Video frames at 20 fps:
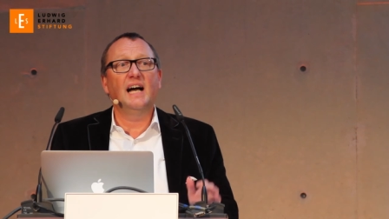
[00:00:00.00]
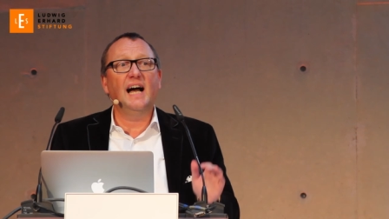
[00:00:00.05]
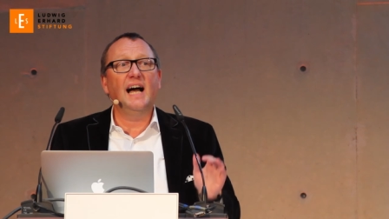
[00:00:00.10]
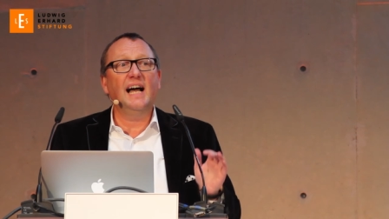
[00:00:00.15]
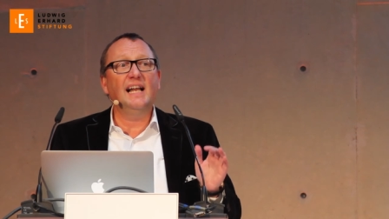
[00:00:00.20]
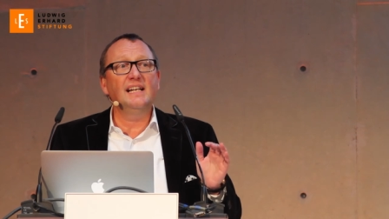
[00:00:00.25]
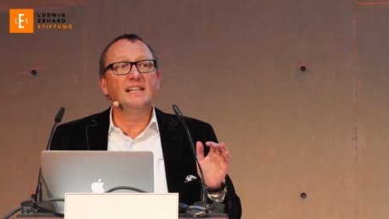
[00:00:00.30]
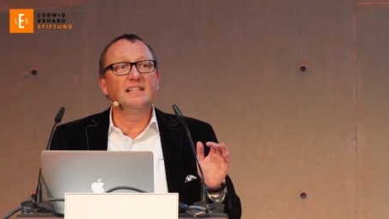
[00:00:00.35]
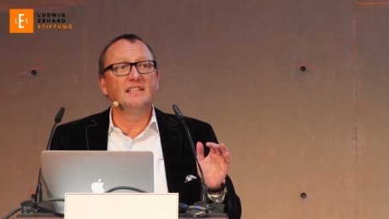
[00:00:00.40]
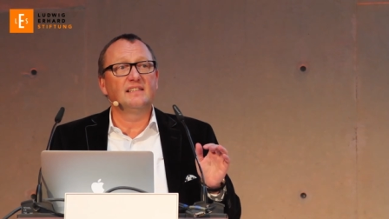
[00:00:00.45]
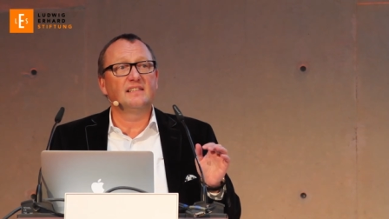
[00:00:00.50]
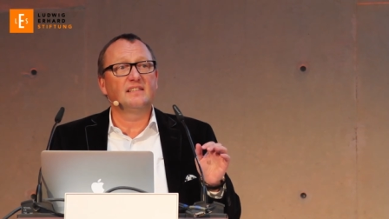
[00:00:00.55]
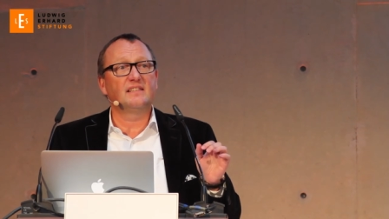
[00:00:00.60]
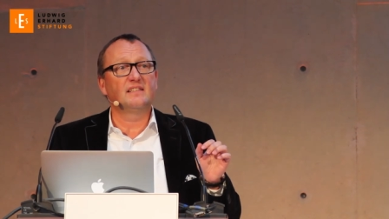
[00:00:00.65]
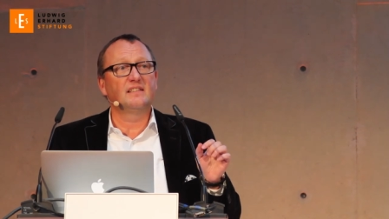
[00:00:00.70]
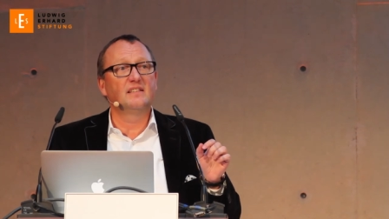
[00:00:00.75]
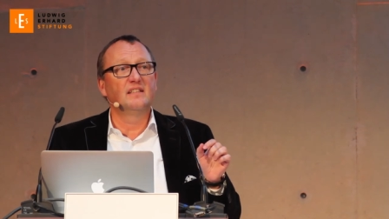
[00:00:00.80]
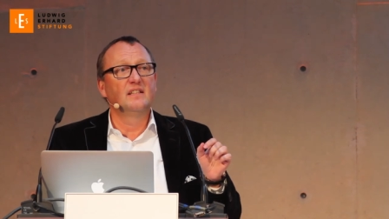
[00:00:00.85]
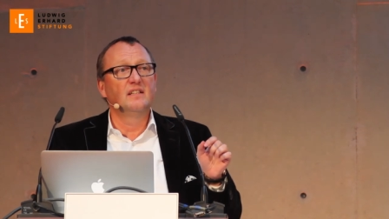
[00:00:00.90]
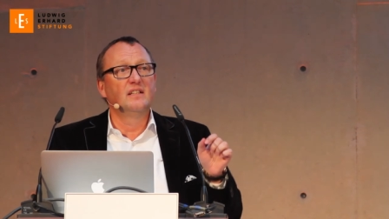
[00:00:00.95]

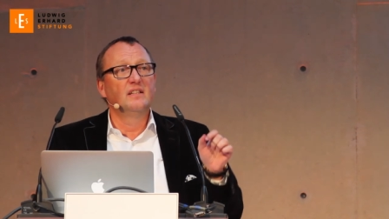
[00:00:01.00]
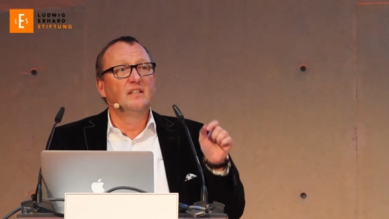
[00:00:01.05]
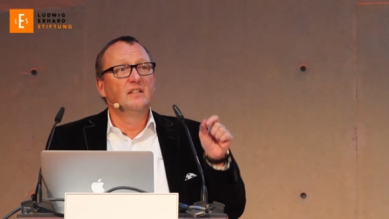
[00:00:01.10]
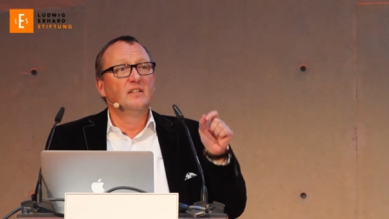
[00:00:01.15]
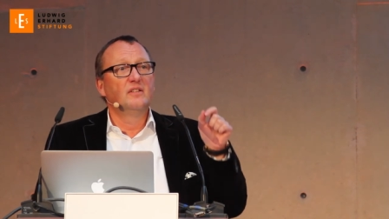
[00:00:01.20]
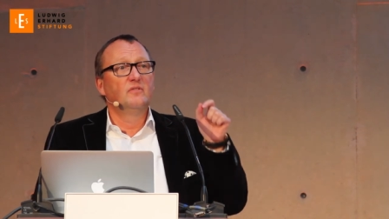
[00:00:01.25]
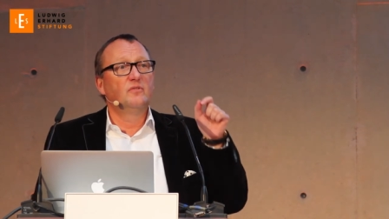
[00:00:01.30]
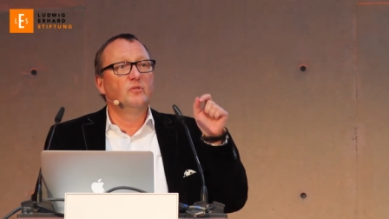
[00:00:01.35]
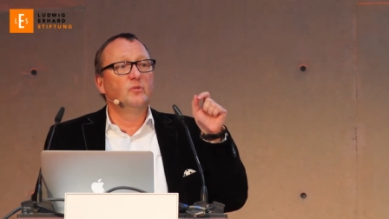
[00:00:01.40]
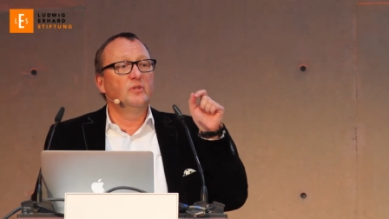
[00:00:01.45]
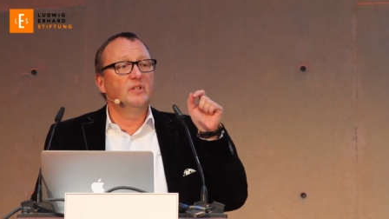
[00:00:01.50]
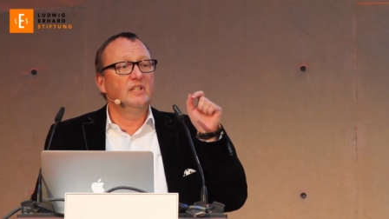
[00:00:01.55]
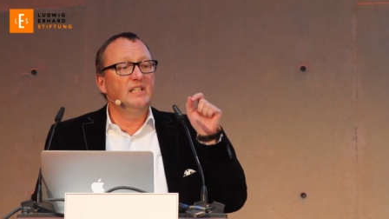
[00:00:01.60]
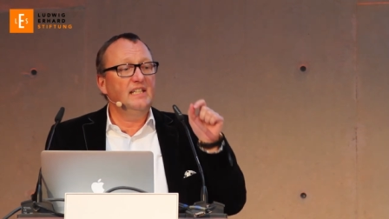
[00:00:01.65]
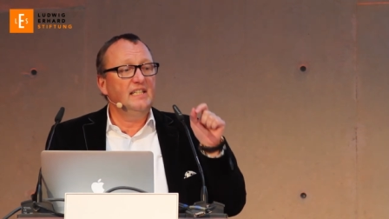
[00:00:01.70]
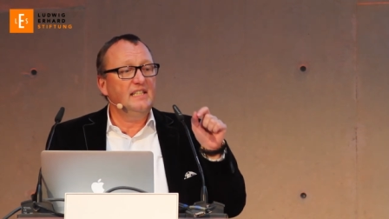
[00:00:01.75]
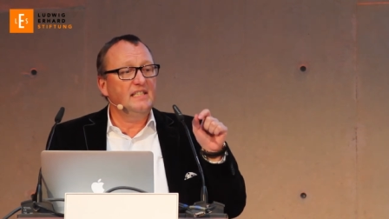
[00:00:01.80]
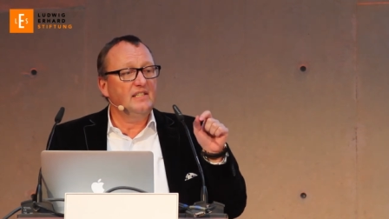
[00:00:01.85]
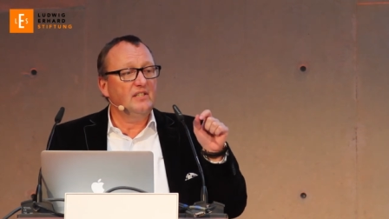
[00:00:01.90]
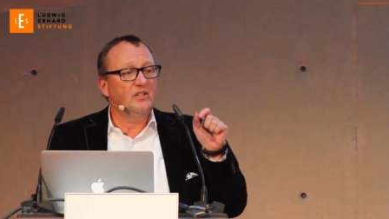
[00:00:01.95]
alles, wo
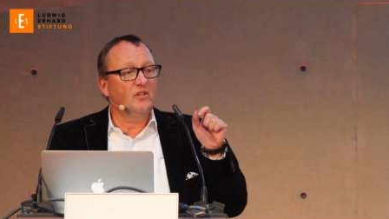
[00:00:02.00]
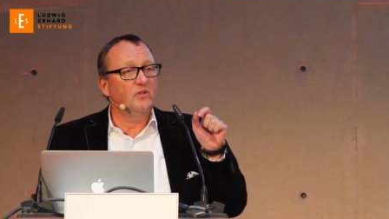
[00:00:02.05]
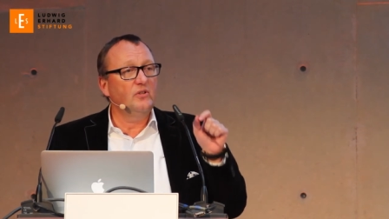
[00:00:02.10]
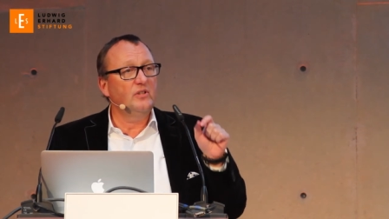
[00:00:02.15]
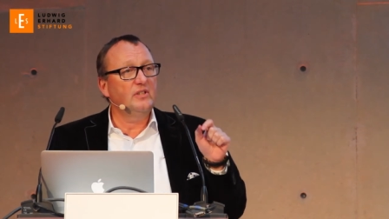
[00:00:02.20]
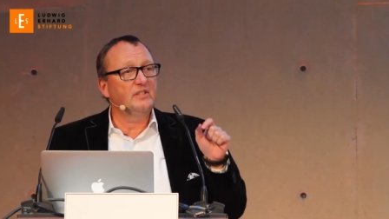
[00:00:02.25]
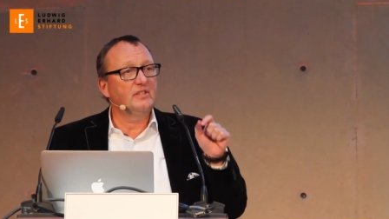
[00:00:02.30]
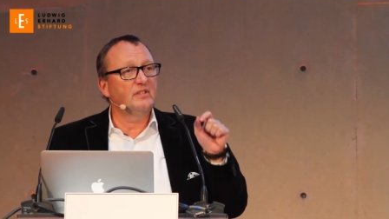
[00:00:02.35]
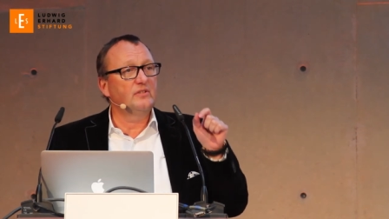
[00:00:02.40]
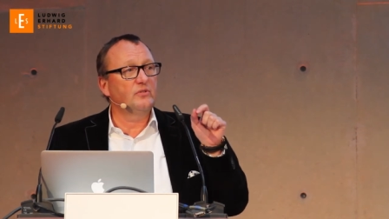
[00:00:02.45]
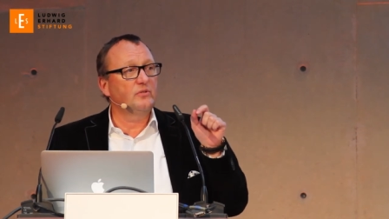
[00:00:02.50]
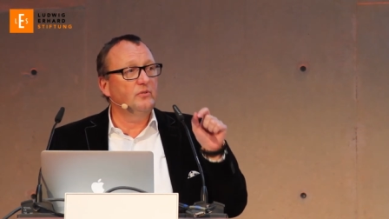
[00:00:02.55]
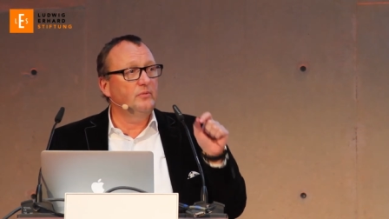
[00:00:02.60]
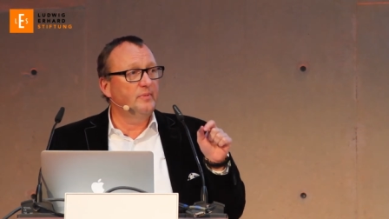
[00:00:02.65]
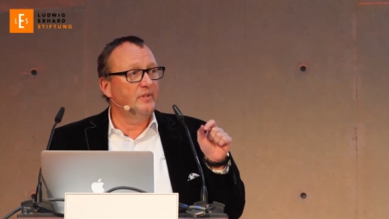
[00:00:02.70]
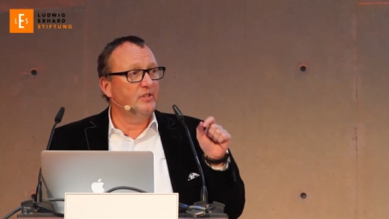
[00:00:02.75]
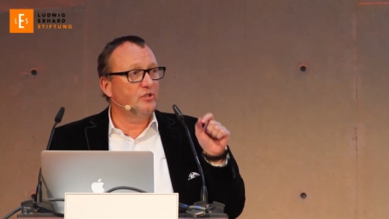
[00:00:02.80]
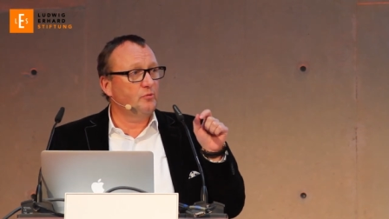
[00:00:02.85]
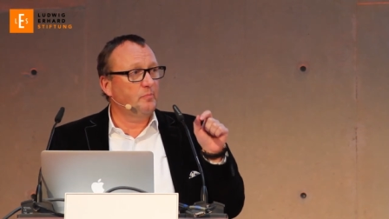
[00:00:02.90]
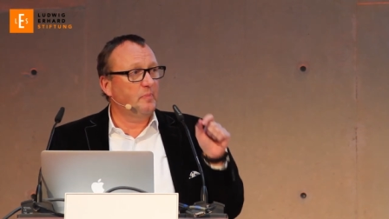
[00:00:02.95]
ich heute
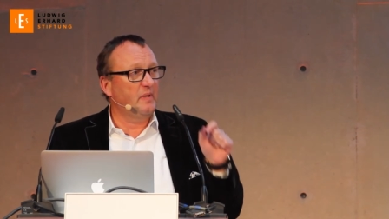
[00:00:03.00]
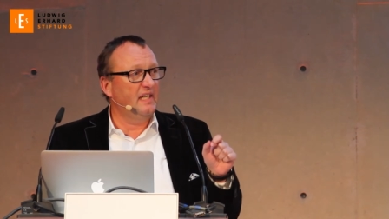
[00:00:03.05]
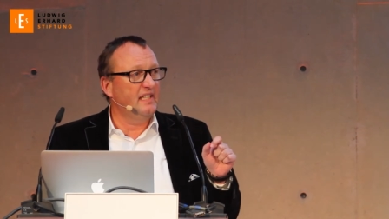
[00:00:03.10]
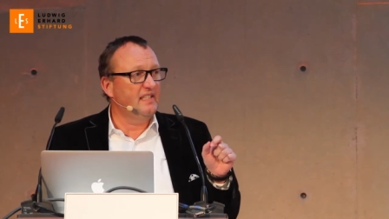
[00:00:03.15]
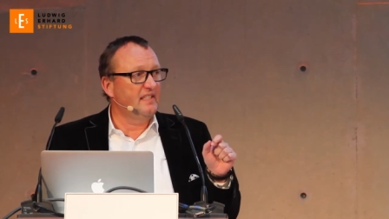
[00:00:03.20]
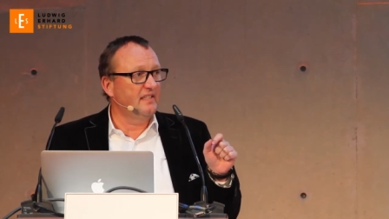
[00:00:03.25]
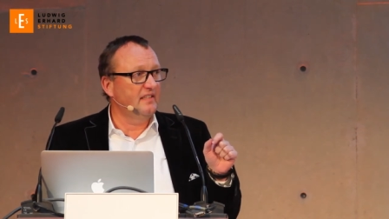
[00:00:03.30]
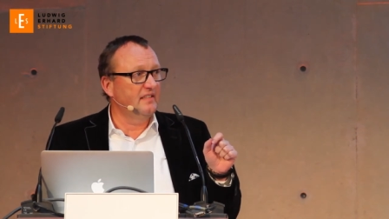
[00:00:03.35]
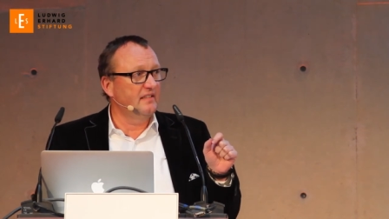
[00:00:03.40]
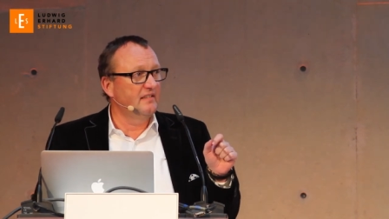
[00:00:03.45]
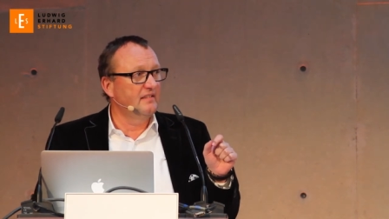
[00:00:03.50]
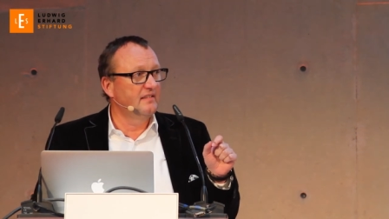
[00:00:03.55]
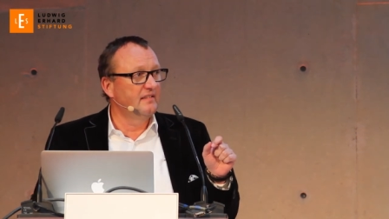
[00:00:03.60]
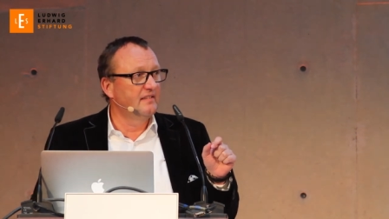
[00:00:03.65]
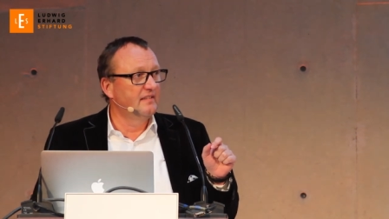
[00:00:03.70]
drüber spreche,